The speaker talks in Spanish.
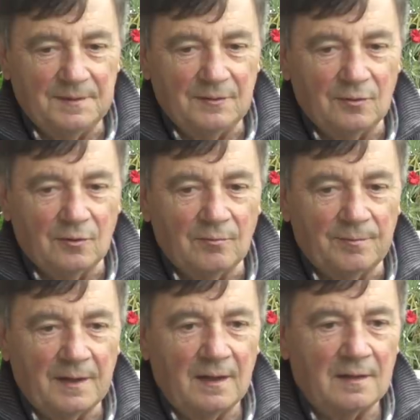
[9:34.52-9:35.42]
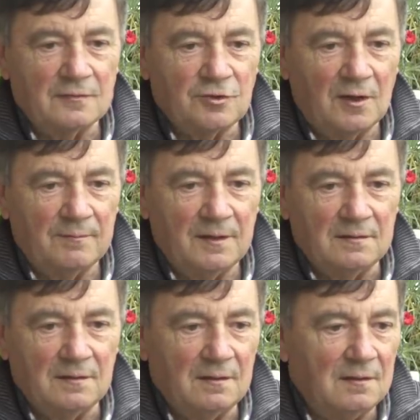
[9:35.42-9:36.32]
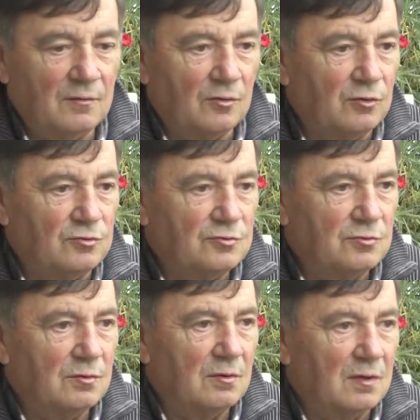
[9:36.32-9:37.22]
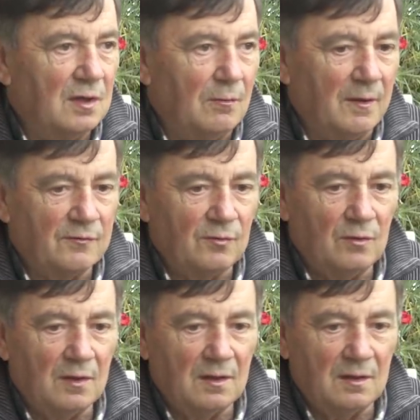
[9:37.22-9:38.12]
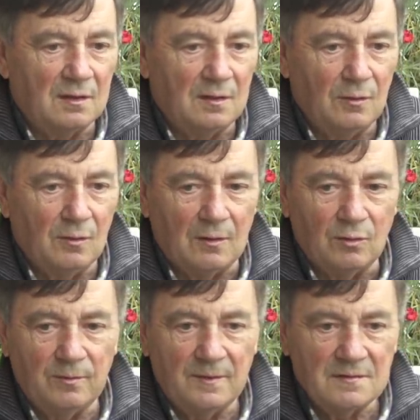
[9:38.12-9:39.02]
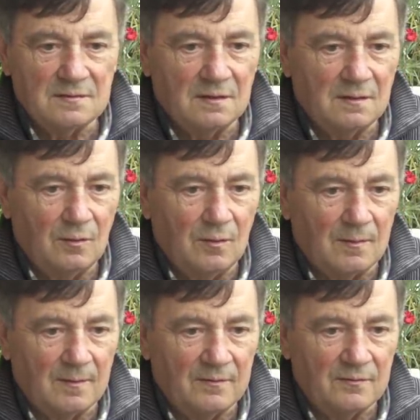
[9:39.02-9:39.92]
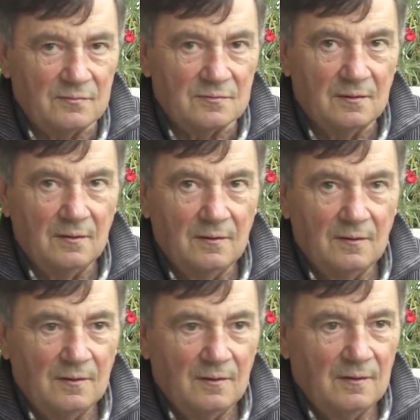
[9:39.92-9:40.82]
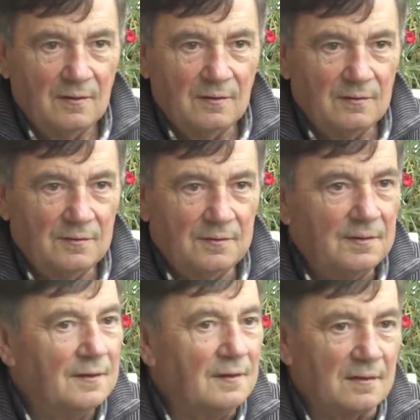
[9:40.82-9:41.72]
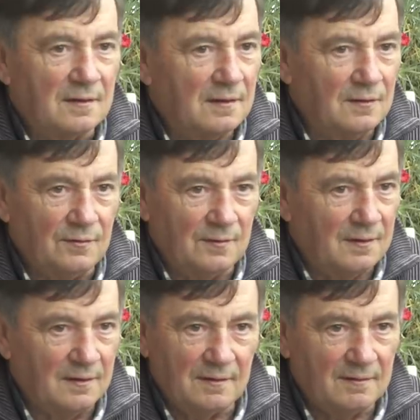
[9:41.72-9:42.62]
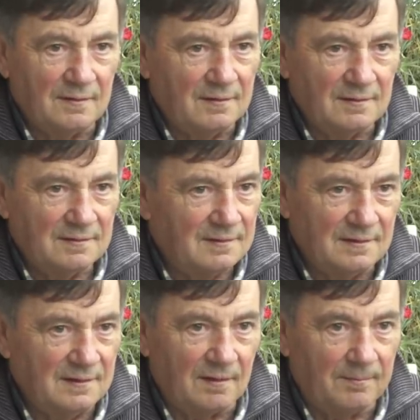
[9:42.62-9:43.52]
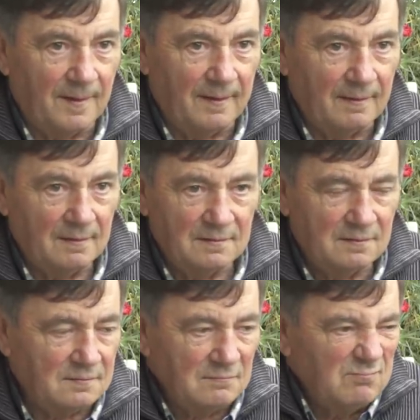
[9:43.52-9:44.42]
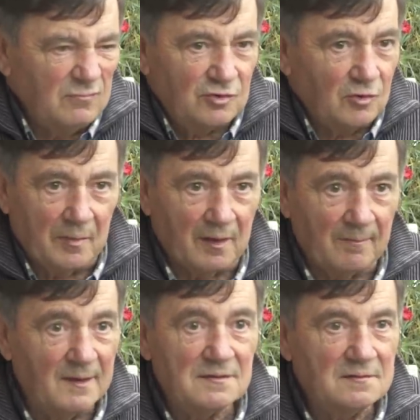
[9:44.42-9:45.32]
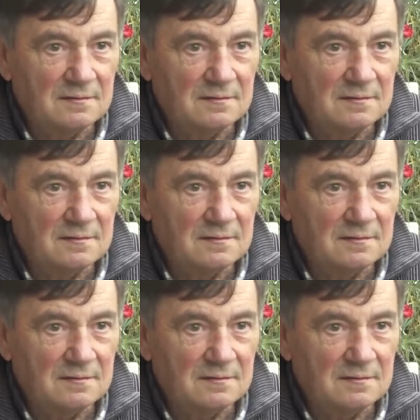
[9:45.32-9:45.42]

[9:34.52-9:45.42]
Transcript: pero comprar solamente lo justo, el kilo de azúcar, el kilo de alubias, el kilo de garbanzos y el kilo de y el pan, no, no se compraba más.